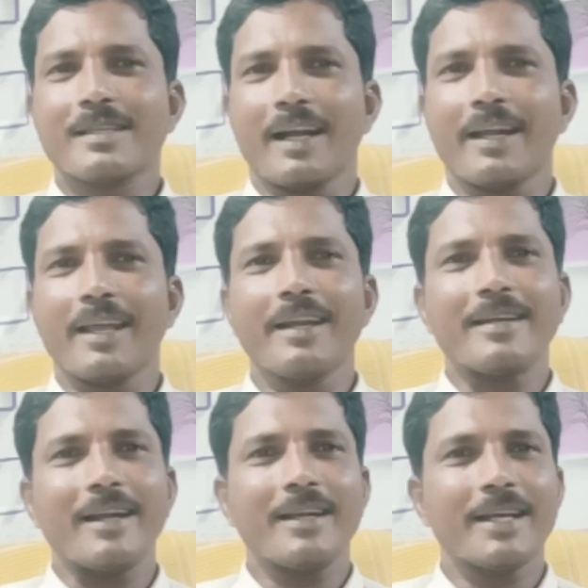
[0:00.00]
అంటే ఈ
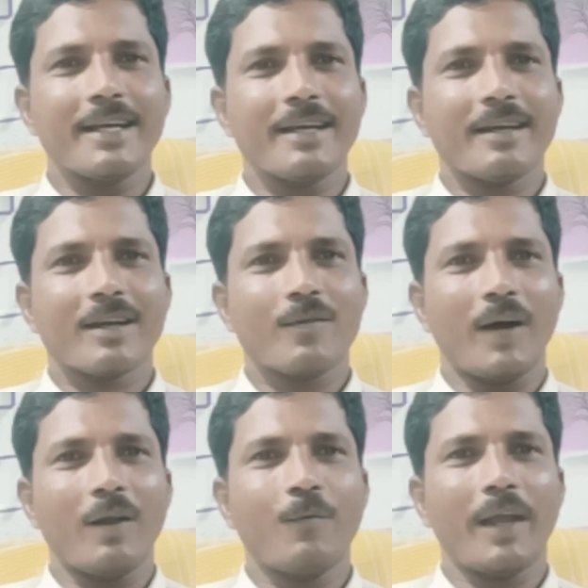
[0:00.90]
టెట్
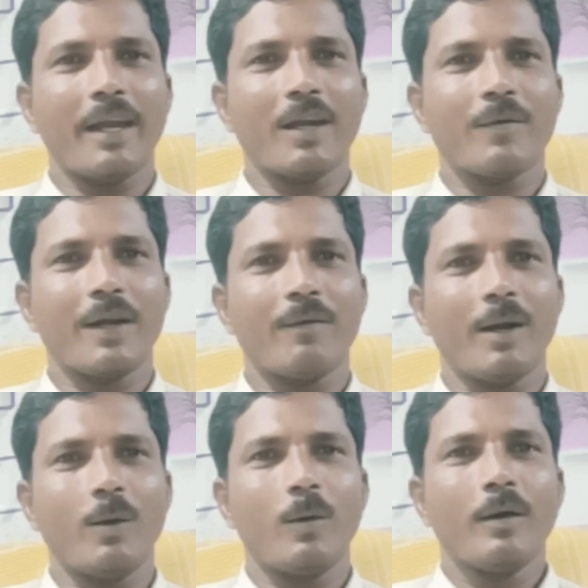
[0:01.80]
క్వాలిఫై అయినటువంటి
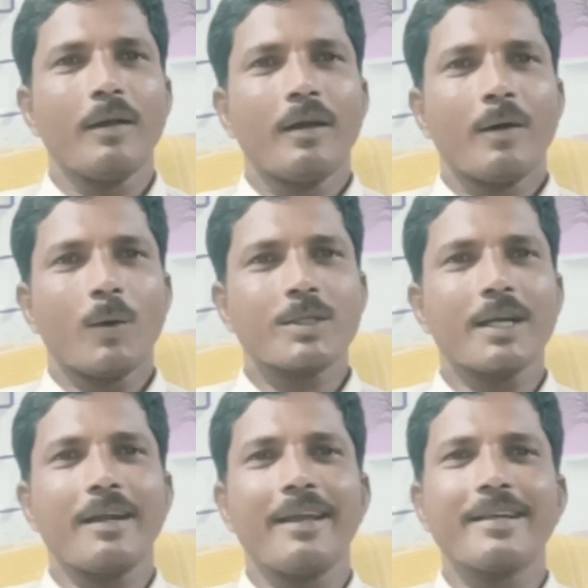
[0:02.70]
వాళ్ళు
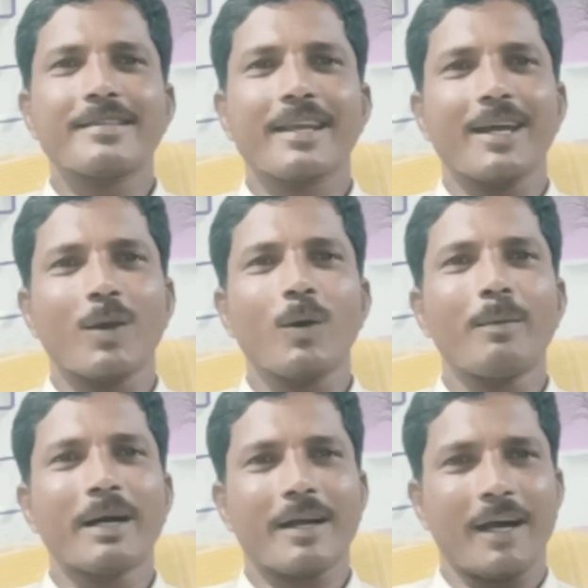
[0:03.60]
వచ్చే డిఎస్సికి
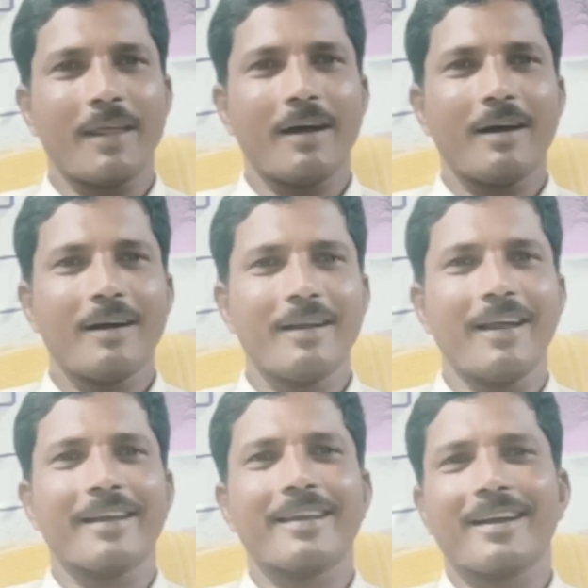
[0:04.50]
అరువులమా కాదా ఇలా
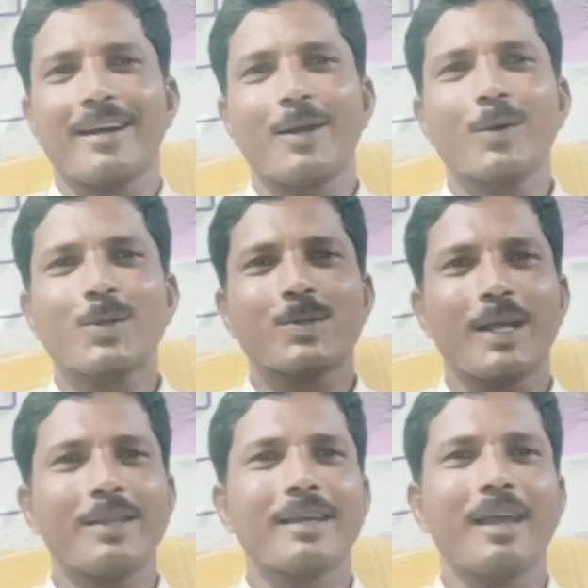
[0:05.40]
రకరకాల డౌట్స్
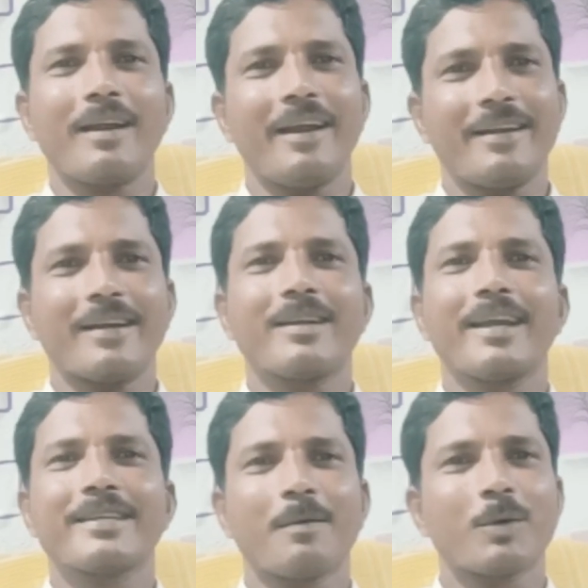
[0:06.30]
వస్తున్నాయి అందుకే ఈ టెట్
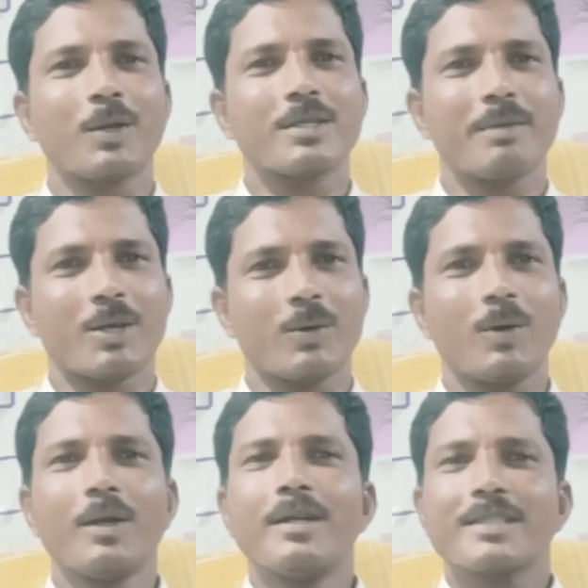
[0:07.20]
ఎగ్జామ్ గురించి మీకు
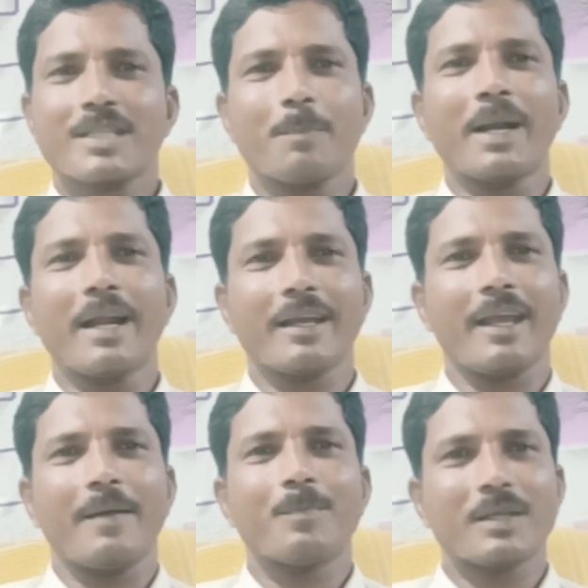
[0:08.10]

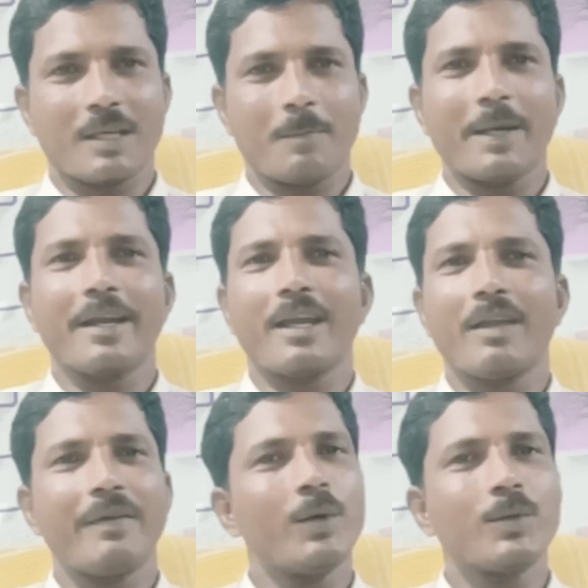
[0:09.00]
చెప్పడానికి సెపరేట్గా ఈ
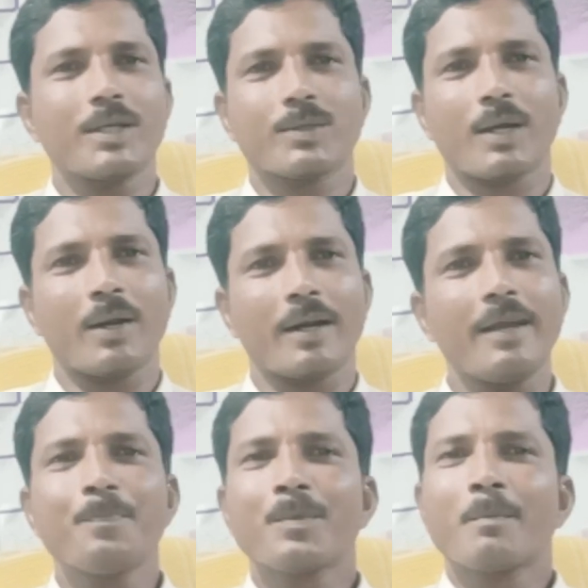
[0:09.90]
వీడియో చేస్తున్నానండి
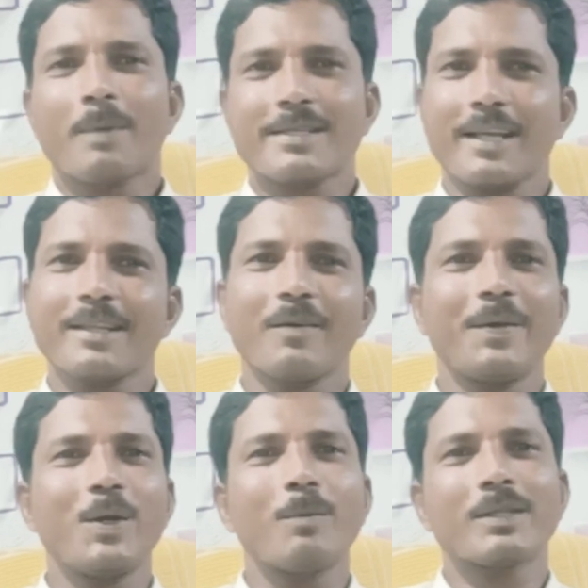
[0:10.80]
ప్రశాంతంగా
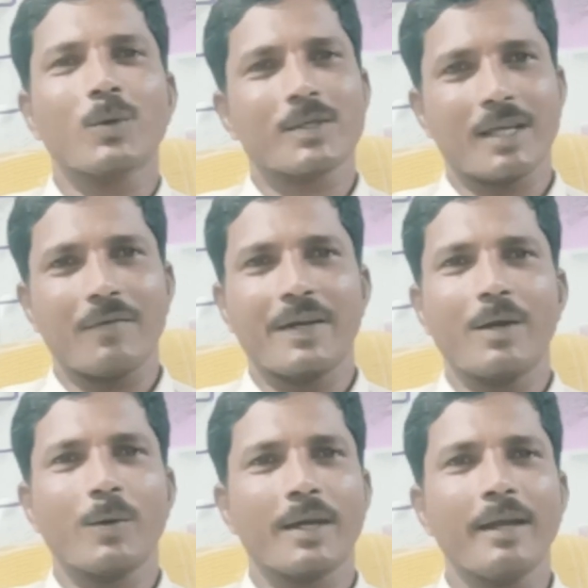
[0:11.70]
వీడియో మాత్రం ఒకసారి
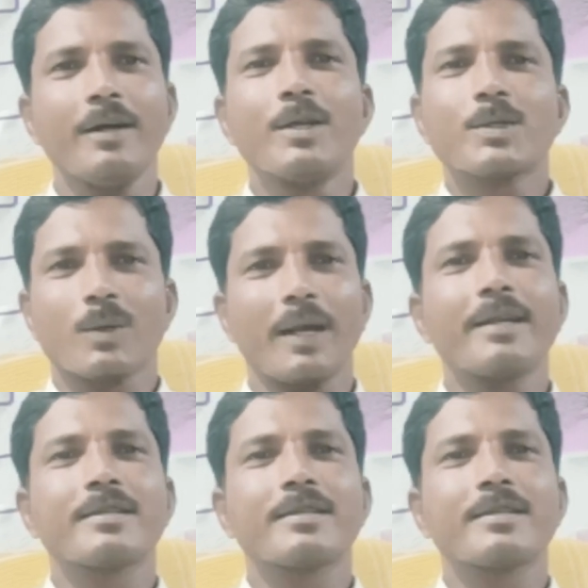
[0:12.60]
వినండి ఓకేనా సో లెట్